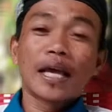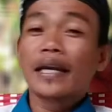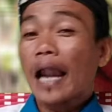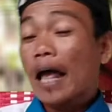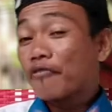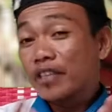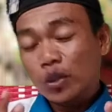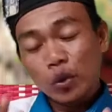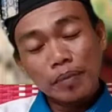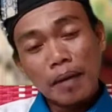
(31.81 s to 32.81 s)
Dalam
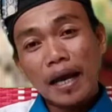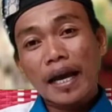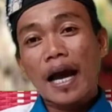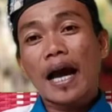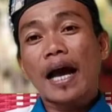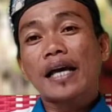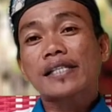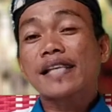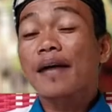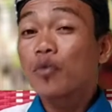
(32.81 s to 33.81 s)
Visuddhimagga,
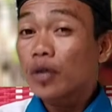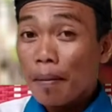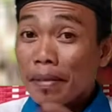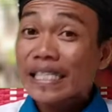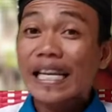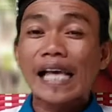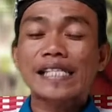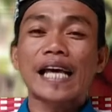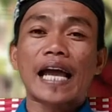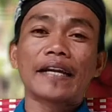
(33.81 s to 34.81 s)
Sang Buddha
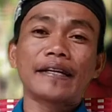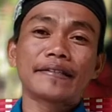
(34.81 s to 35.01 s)
menjelaskan